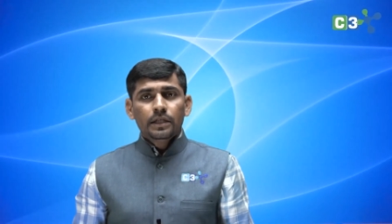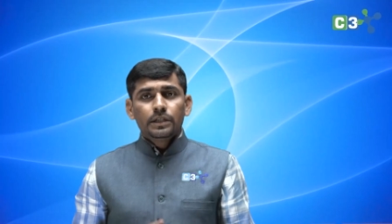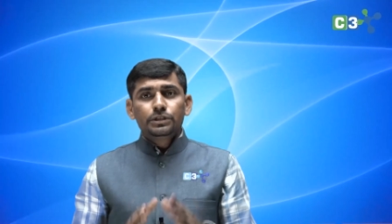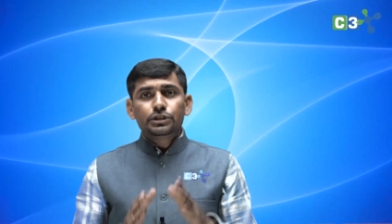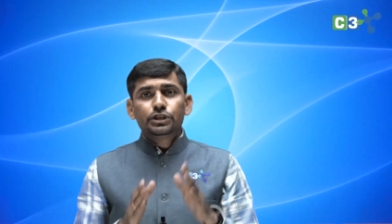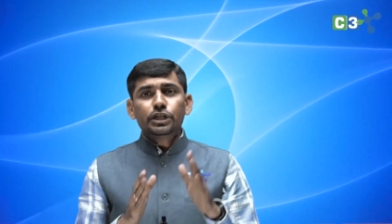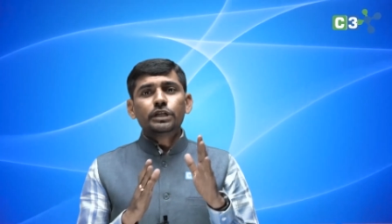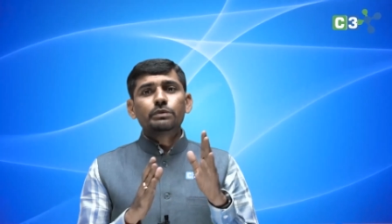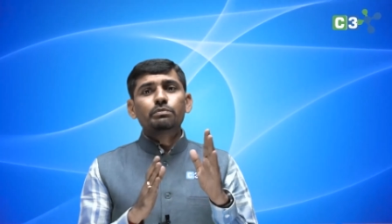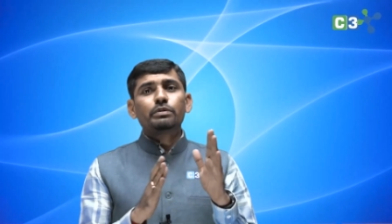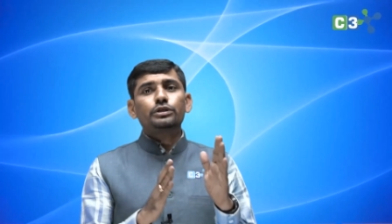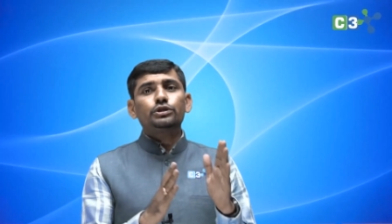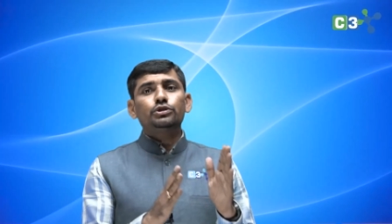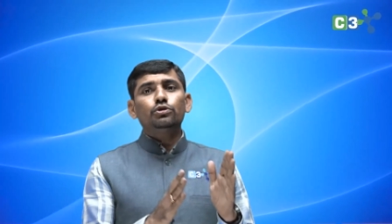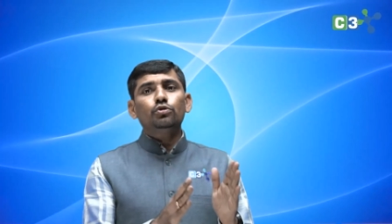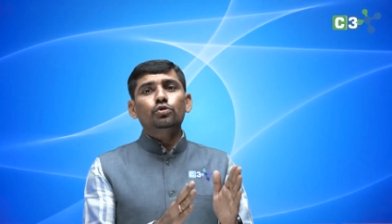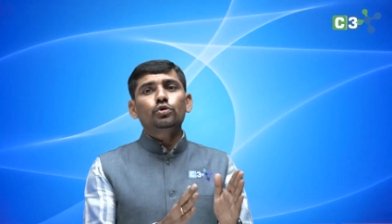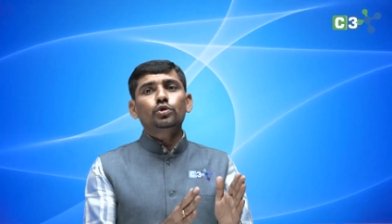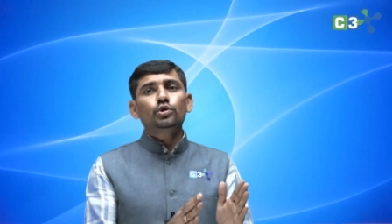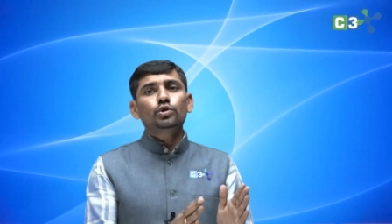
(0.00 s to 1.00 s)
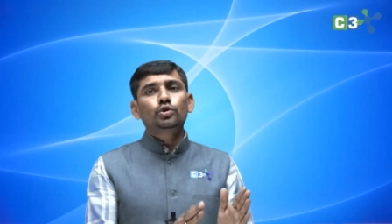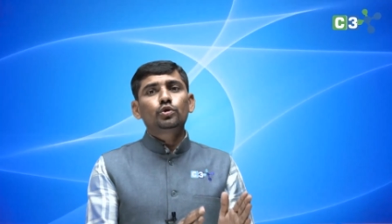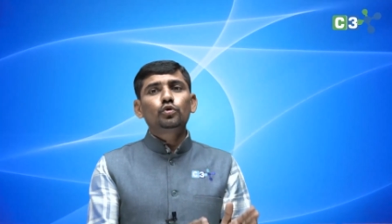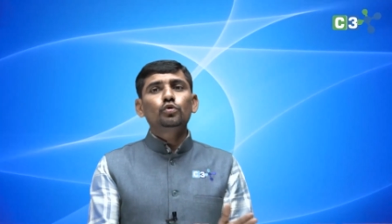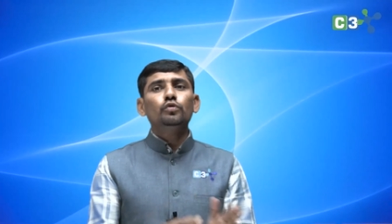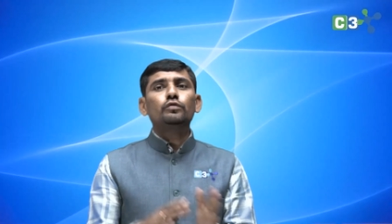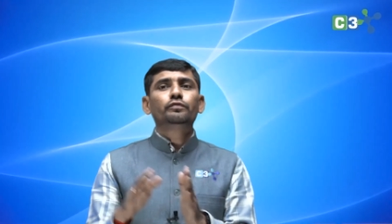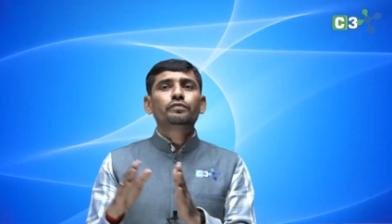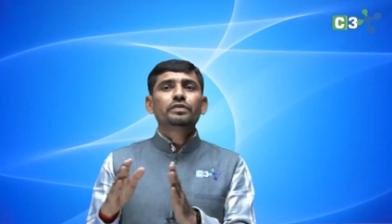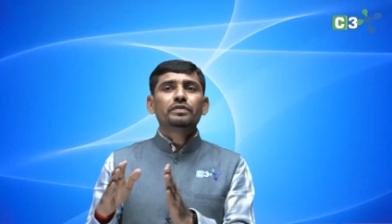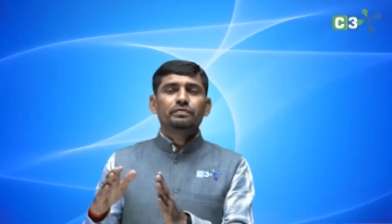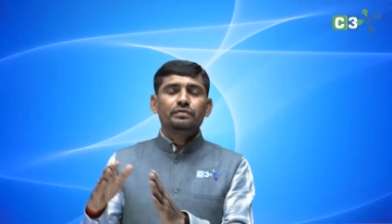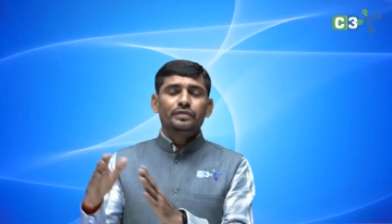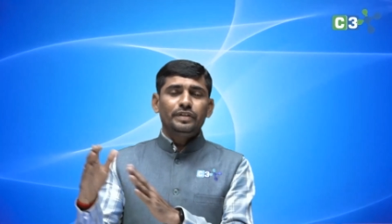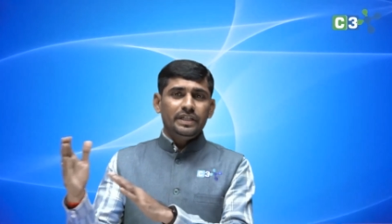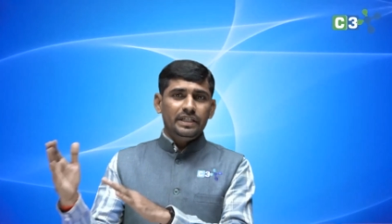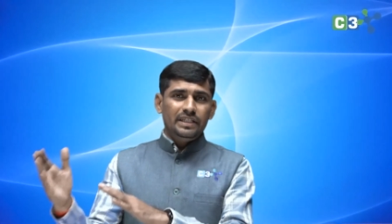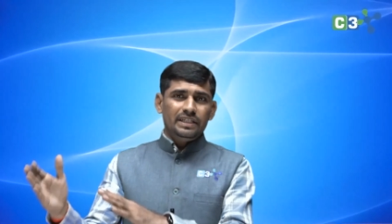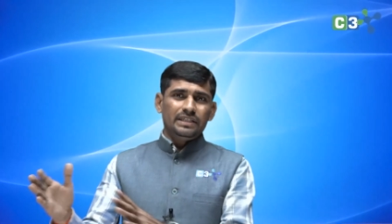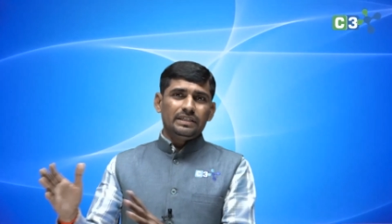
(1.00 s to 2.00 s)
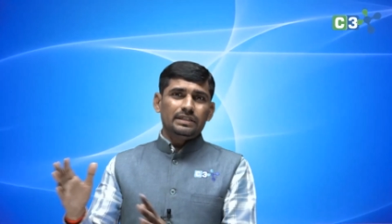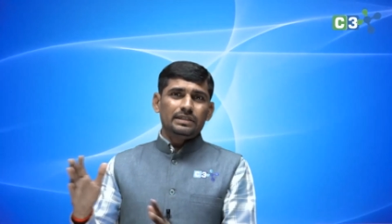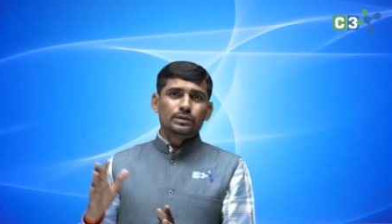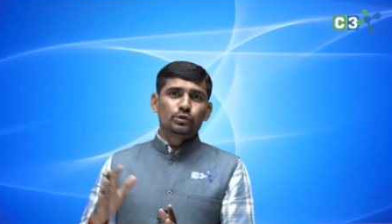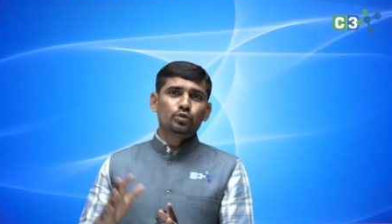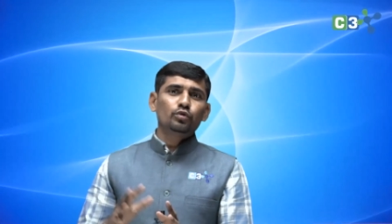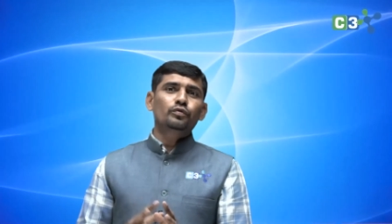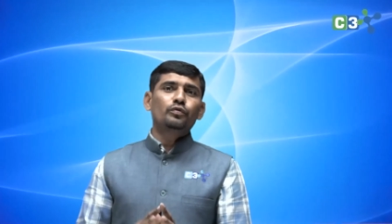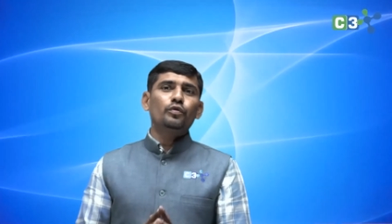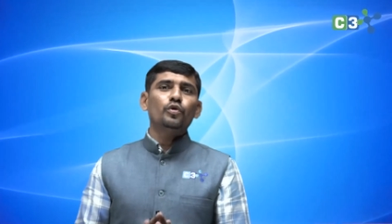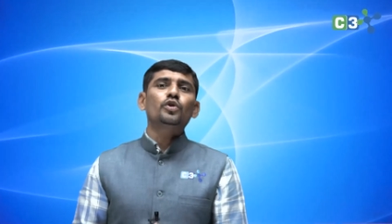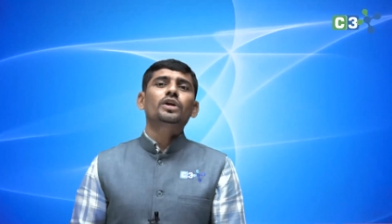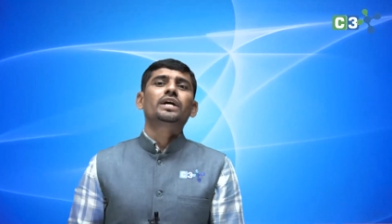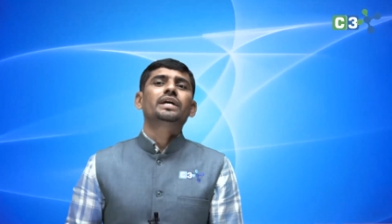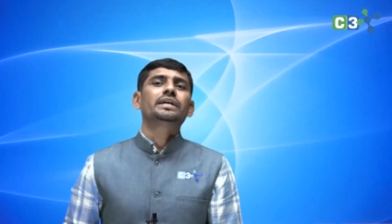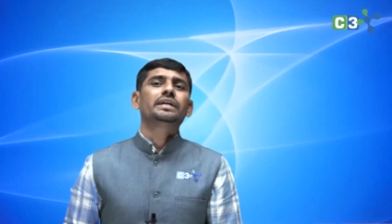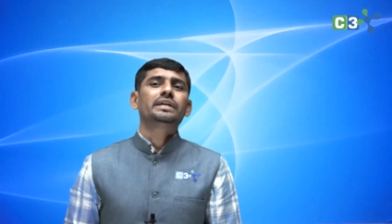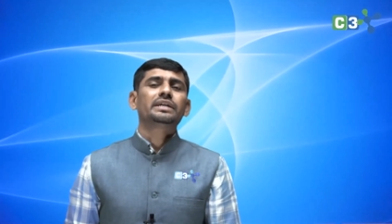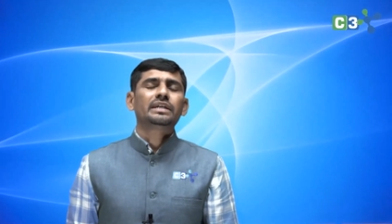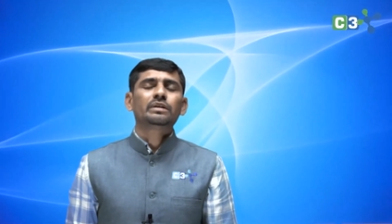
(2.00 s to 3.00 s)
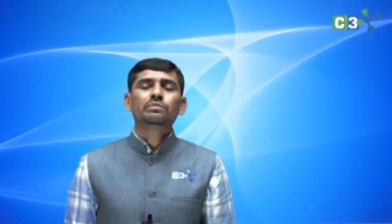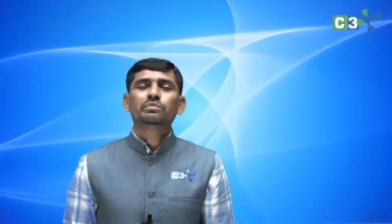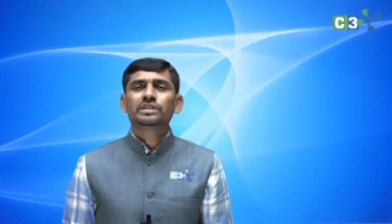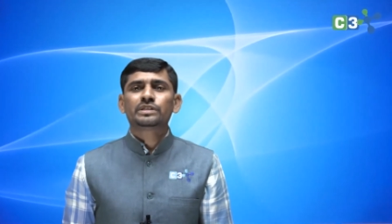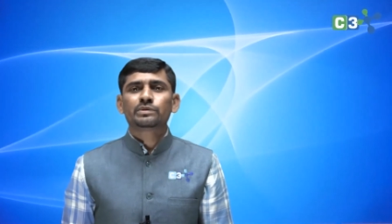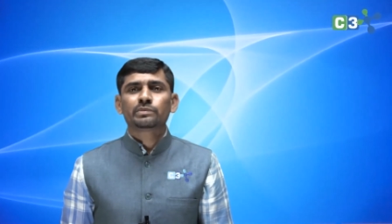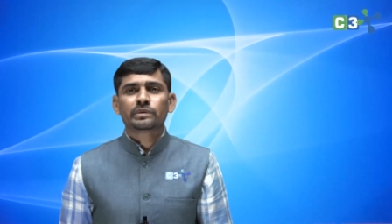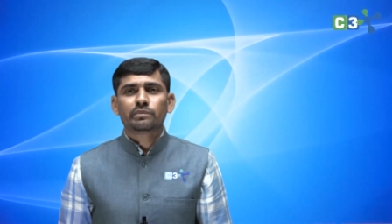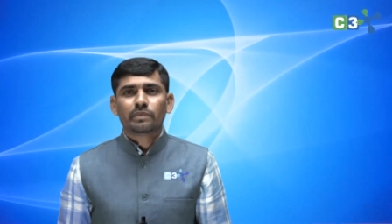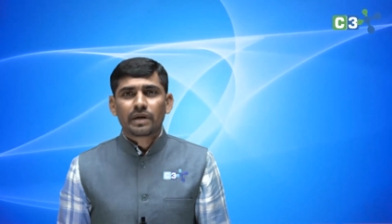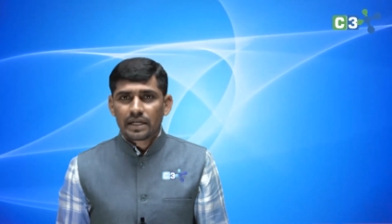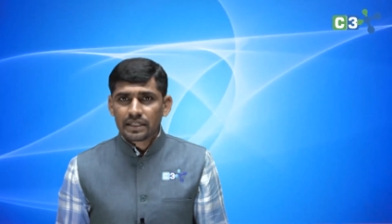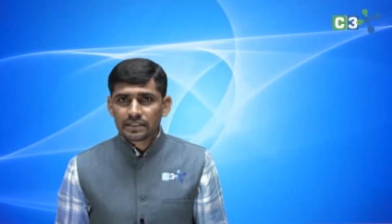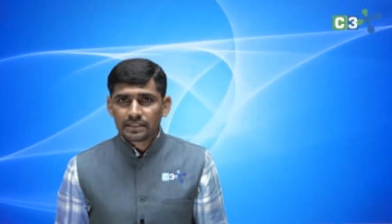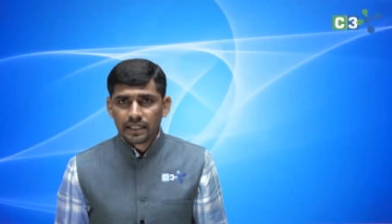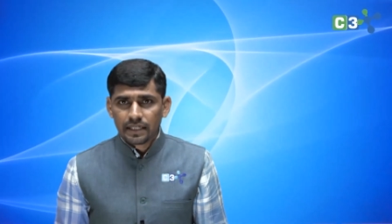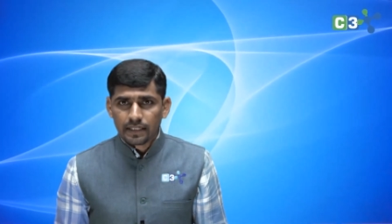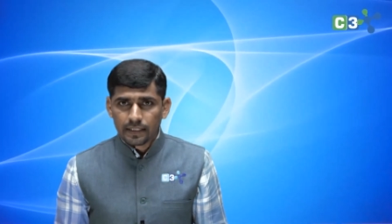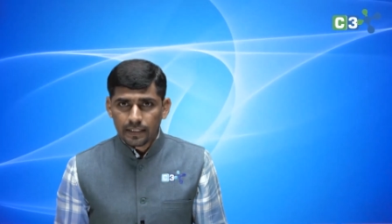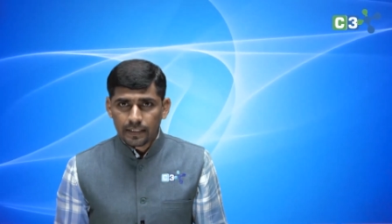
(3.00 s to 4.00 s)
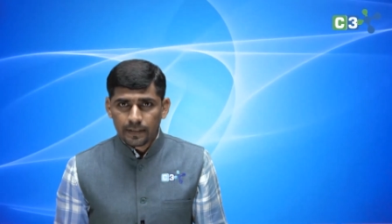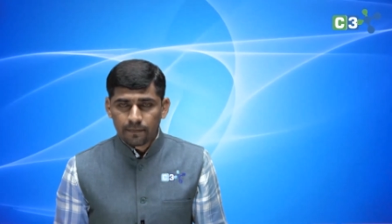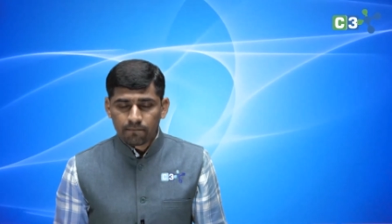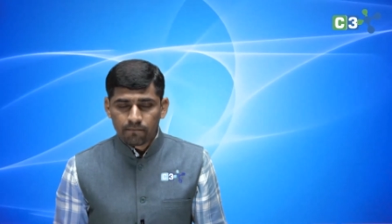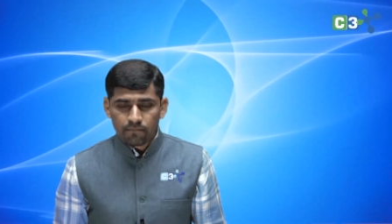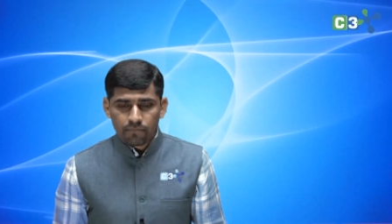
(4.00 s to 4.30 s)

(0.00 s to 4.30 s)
जिन बच्चों को 250 टू 400 के बीच में मार्क्स आ रहे हैं